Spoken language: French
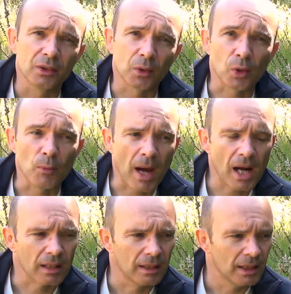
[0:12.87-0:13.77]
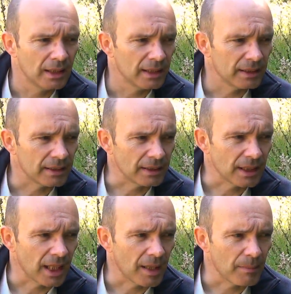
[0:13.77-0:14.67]
Donc le bal,
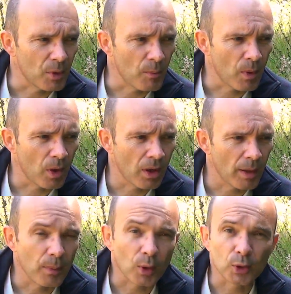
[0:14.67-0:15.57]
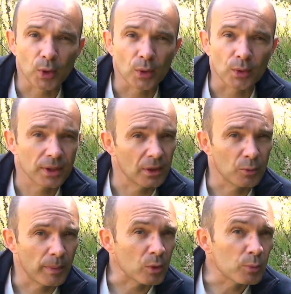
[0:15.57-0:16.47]
c'est un moment important aussi à
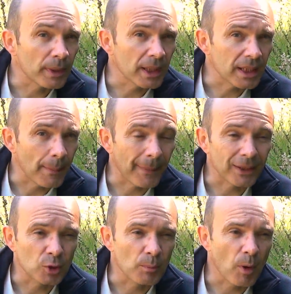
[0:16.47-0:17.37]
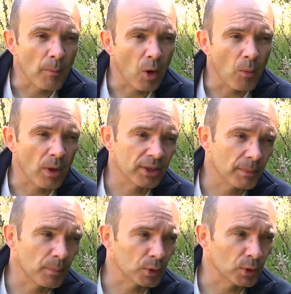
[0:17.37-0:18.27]
ne pas louper. Il n'y a pas de moment moins
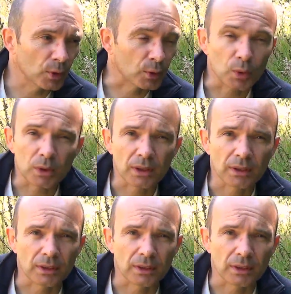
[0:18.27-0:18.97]
important que d'autres.